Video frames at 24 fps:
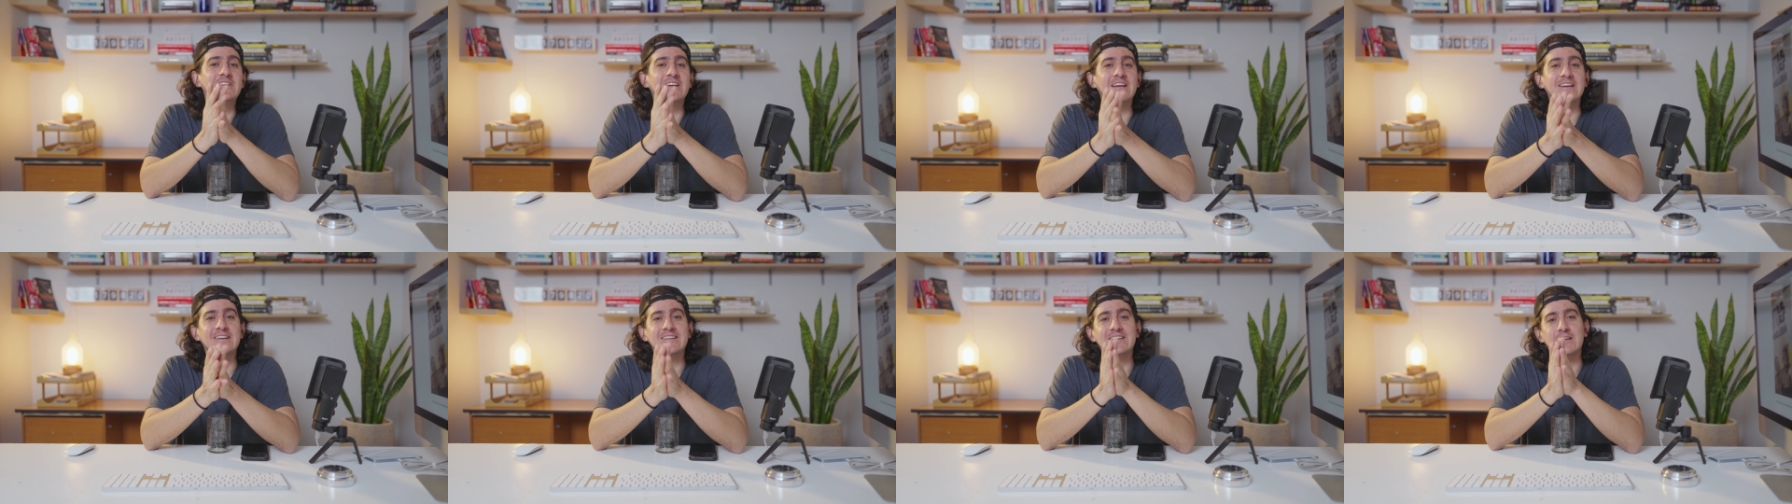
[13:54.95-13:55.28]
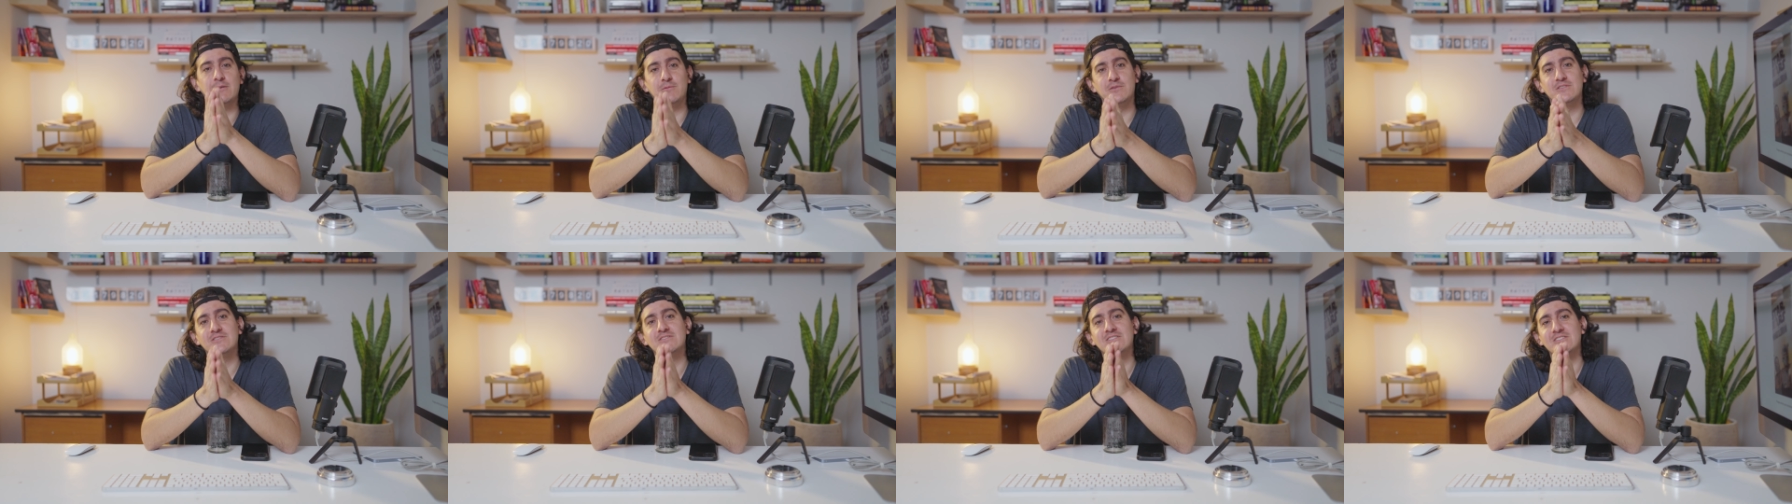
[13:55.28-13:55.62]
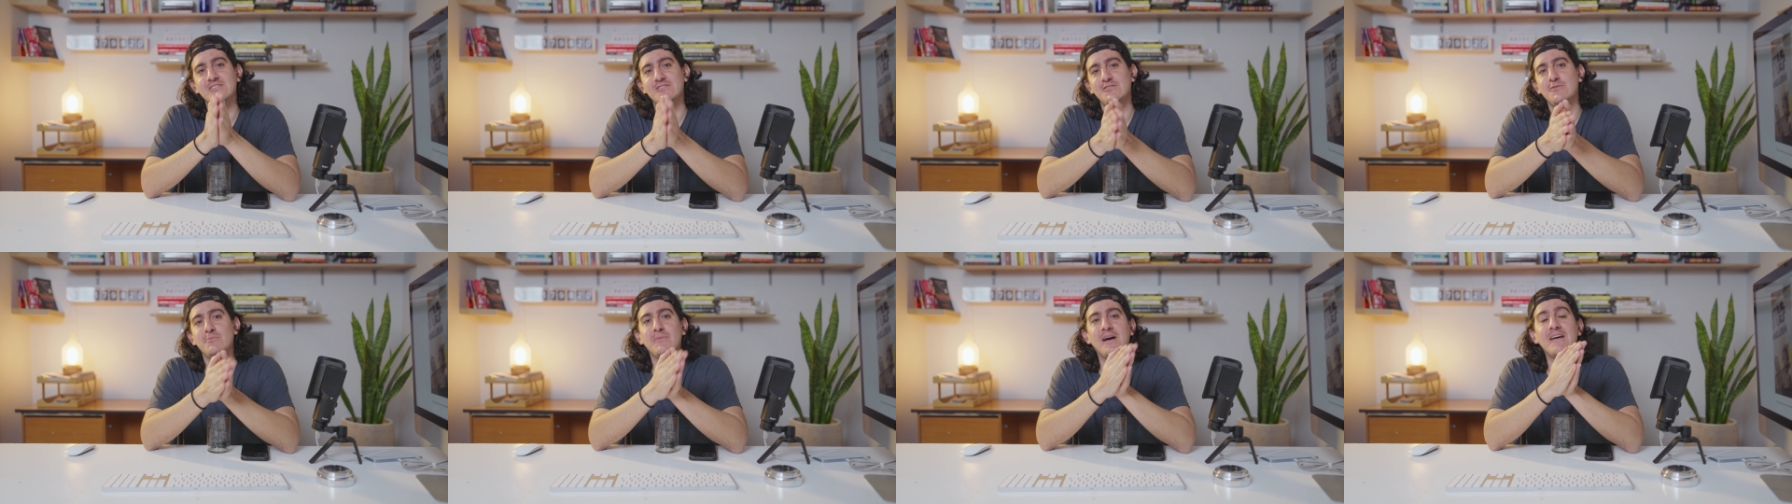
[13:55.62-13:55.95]

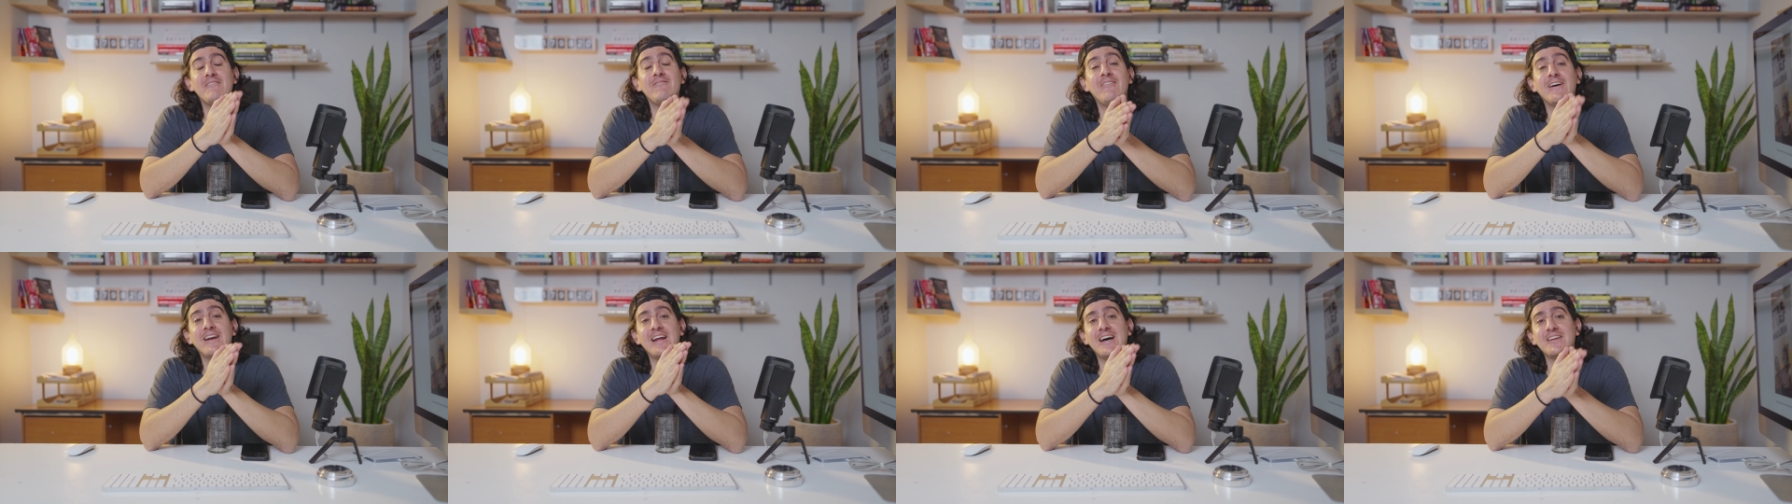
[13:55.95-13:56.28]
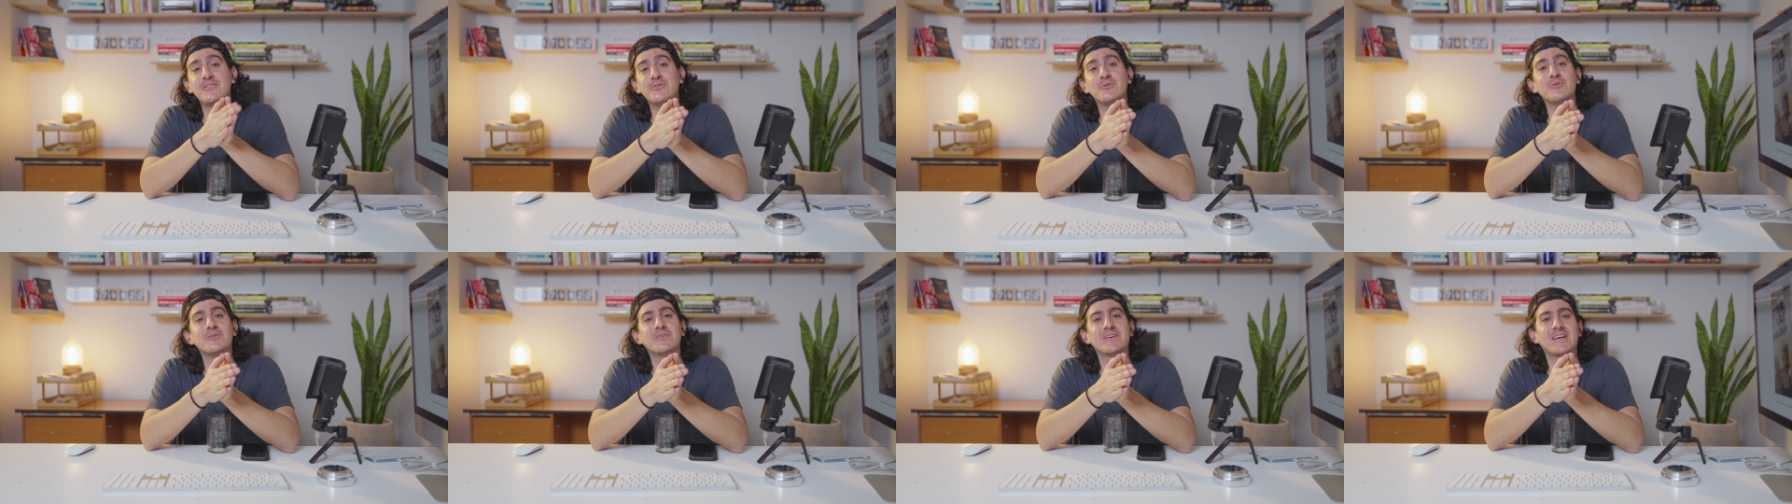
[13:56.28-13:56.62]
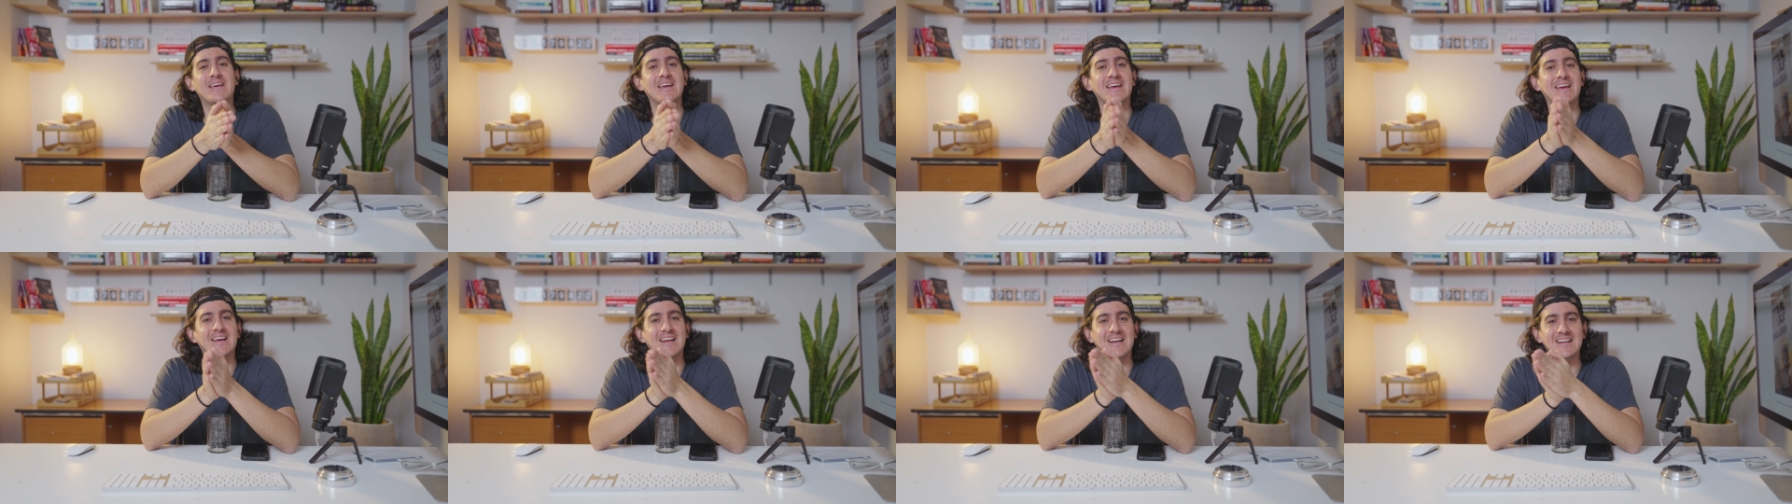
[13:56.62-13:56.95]
30% más barato
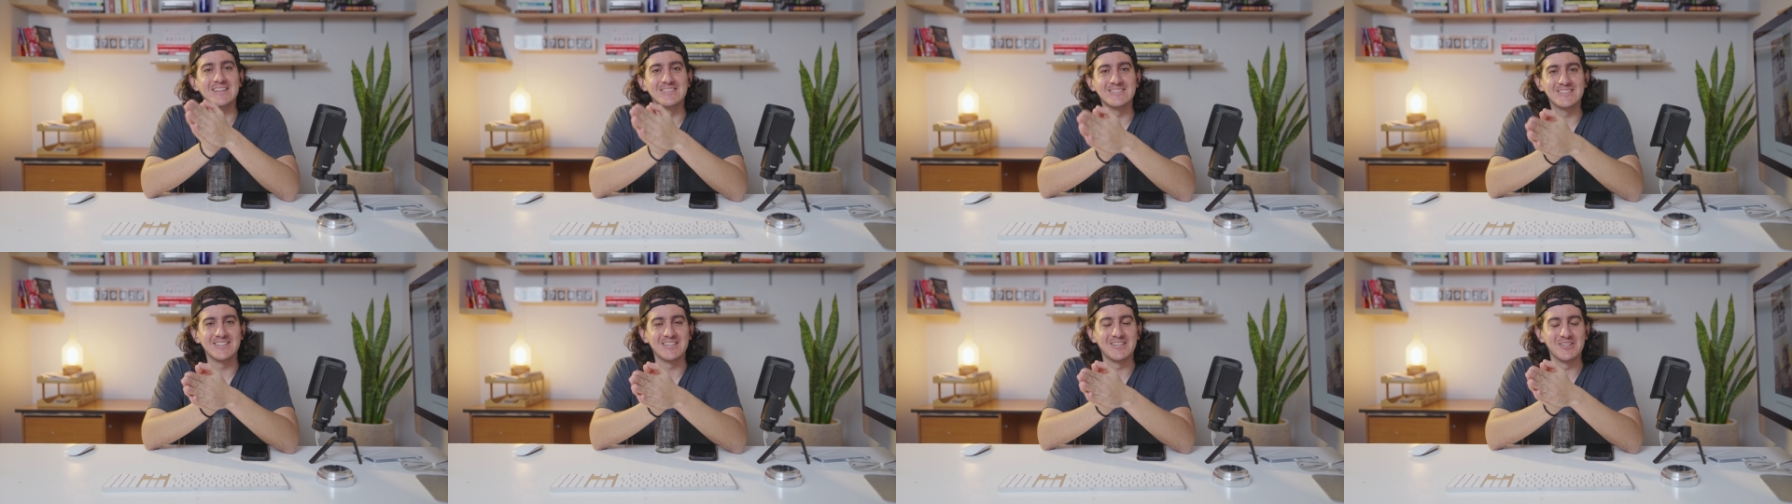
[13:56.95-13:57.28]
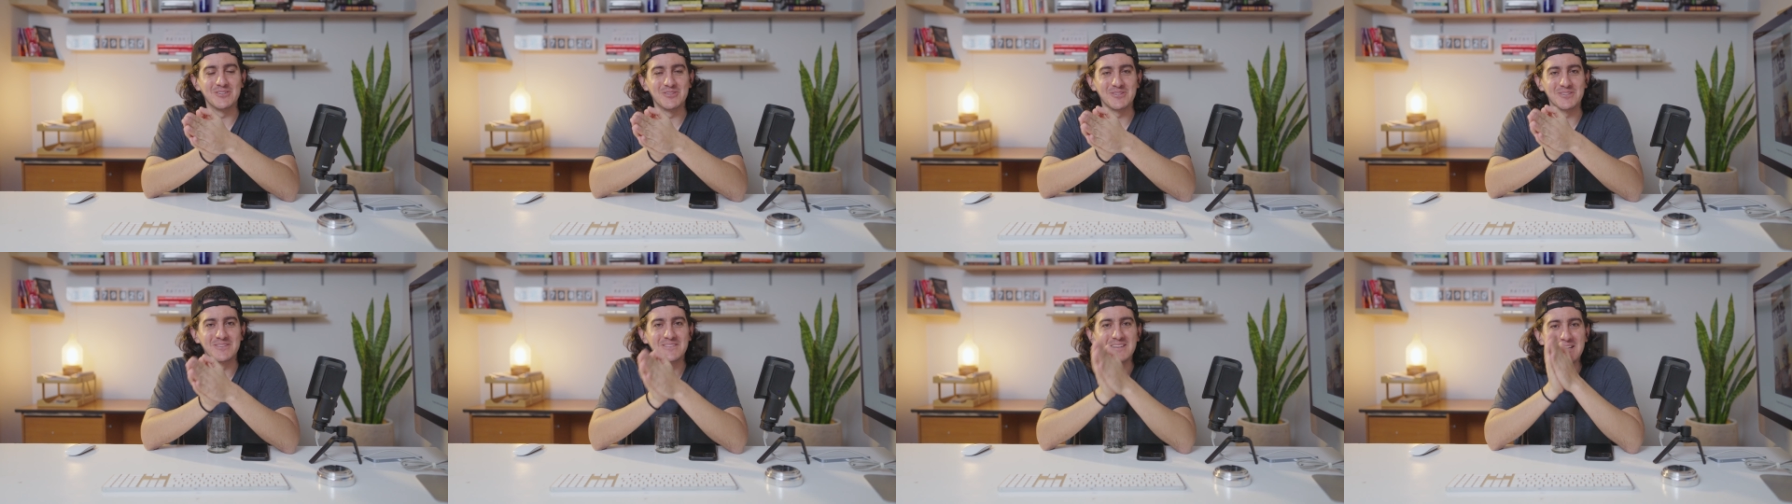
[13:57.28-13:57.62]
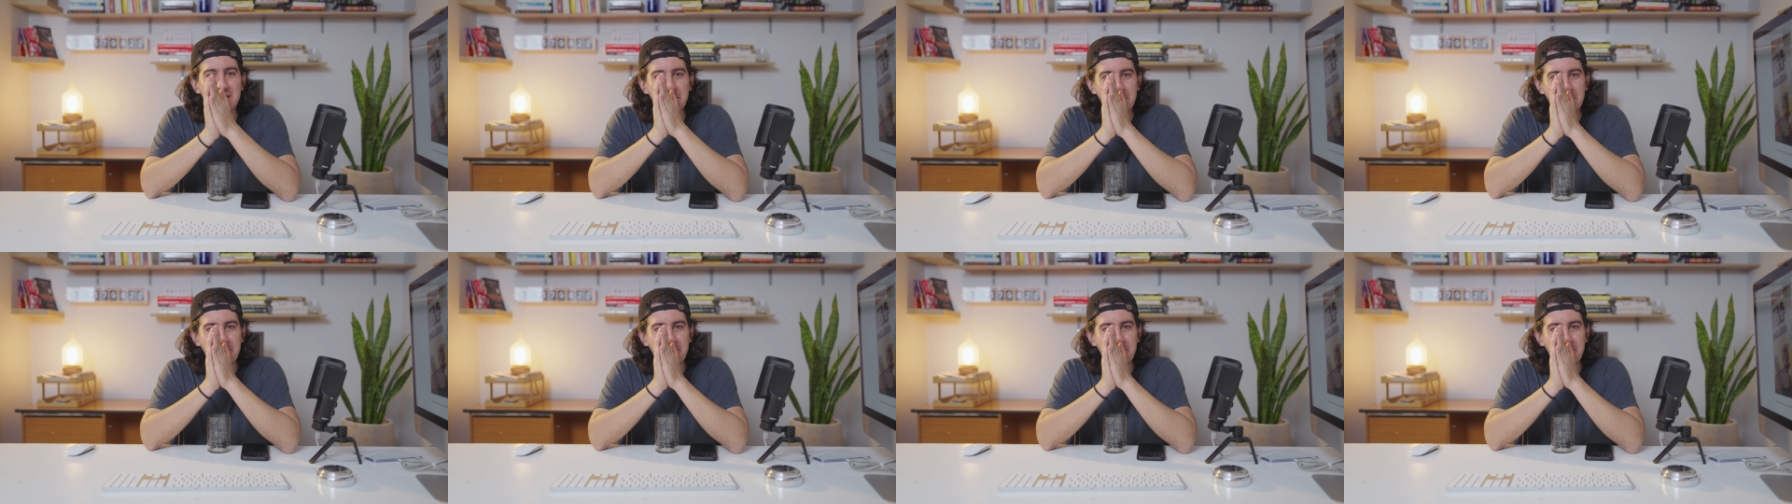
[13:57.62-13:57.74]
que el anterior.